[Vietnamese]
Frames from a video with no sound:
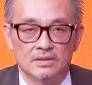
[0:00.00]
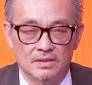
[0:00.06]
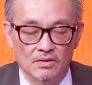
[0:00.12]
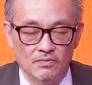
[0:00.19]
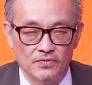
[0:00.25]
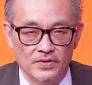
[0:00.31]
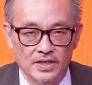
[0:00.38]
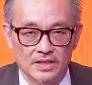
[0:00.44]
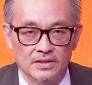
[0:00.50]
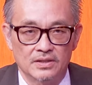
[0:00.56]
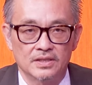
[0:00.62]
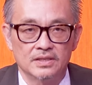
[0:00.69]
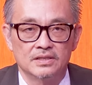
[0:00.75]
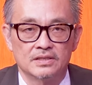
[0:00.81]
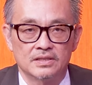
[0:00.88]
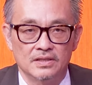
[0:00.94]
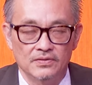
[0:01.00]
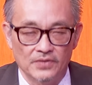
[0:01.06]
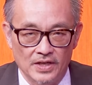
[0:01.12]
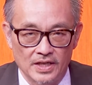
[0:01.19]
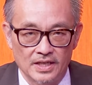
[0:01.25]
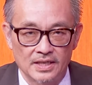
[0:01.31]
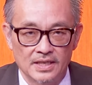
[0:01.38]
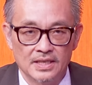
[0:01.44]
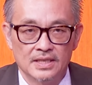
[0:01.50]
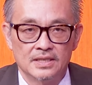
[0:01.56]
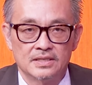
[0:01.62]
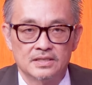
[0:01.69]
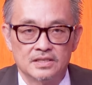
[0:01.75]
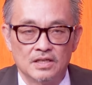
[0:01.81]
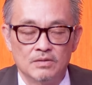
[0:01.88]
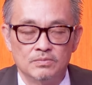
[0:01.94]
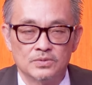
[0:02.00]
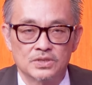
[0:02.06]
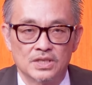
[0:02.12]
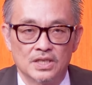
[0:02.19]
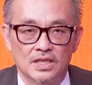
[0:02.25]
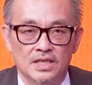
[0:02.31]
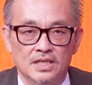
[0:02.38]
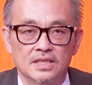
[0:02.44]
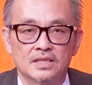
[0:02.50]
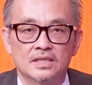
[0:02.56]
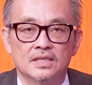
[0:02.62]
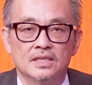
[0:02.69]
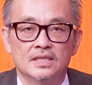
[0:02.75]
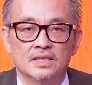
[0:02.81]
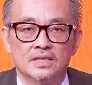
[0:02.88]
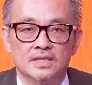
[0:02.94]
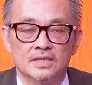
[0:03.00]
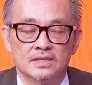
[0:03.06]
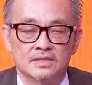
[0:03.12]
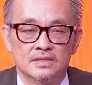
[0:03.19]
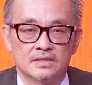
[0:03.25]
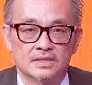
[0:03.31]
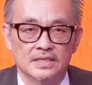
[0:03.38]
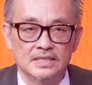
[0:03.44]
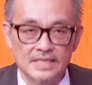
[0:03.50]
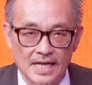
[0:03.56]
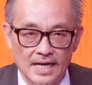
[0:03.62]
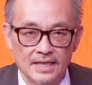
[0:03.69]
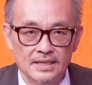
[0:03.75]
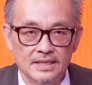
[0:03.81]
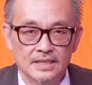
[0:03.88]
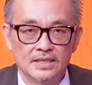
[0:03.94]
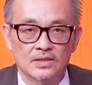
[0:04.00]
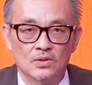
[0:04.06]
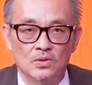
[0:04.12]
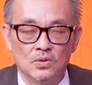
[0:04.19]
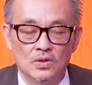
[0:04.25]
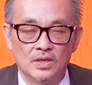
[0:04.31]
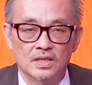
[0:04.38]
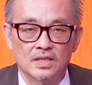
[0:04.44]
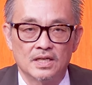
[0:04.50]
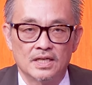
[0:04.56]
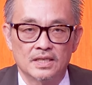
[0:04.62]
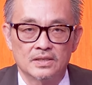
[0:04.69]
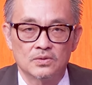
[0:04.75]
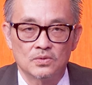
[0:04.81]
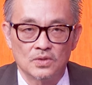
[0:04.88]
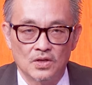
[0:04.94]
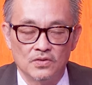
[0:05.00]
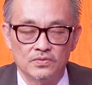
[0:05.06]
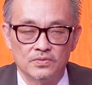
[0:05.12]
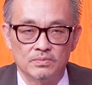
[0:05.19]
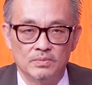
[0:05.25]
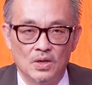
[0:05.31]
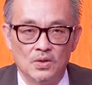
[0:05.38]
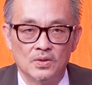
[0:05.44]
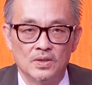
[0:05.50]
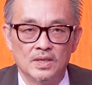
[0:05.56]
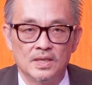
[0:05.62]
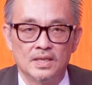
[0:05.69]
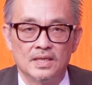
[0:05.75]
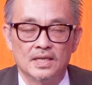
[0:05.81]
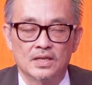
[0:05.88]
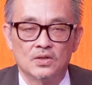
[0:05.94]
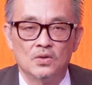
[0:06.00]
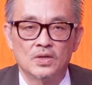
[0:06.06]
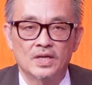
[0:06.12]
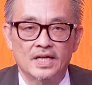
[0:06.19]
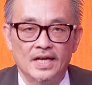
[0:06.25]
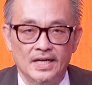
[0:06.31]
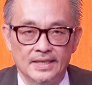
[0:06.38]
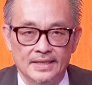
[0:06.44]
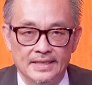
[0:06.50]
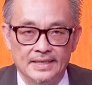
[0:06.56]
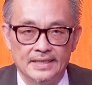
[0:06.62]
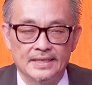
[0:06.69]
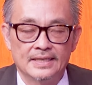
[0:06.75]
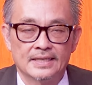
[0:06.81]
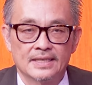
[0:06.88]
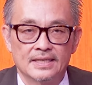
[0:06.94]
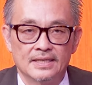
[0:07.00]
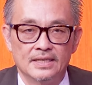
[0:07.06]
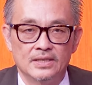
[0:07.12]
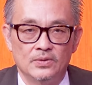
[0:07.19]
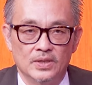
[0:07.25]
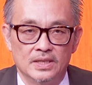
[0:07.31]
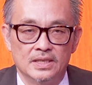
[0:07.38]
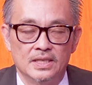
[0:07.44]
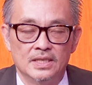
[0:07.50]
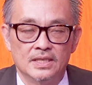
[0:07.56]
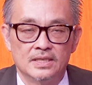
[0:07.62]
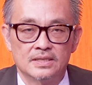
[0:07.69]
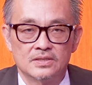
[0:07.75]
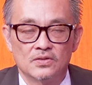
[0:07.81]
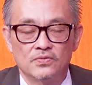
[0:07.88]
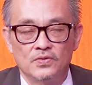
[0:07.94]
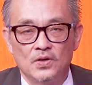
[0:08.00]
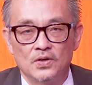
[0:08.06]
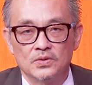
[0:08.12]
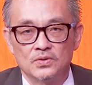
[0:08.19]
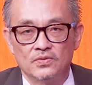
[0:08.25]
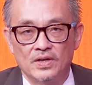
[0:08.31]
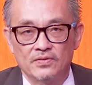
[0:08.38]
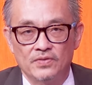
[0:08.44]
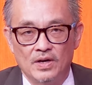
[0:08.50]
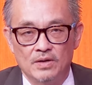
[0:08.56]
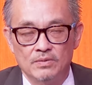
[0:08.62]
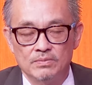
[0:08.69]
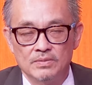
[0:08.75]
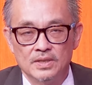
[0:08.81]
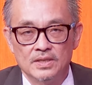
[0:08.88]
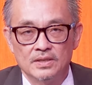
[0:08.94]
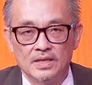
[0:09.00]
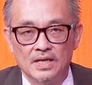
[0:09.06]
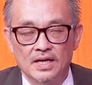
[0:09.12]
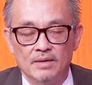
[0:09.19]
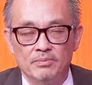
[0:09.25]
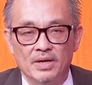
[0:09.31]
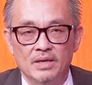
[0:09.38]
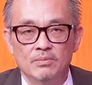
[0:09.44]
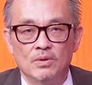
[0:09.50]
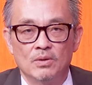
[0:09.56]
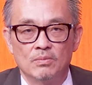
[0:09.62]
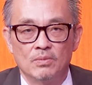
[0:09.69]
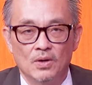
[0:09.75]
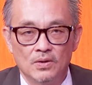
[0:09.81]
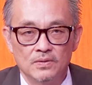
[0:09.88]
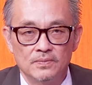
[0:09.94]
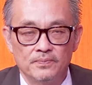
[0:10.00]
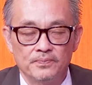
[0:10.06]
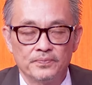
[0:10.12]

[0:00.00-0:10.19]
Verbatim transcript: gốc Việt nói được tiếng Việt trong sở uh, cảnh sát của Garden Grove. Một là cô Kelly, Kelly Huỳnh, số phone của văn phòng là 714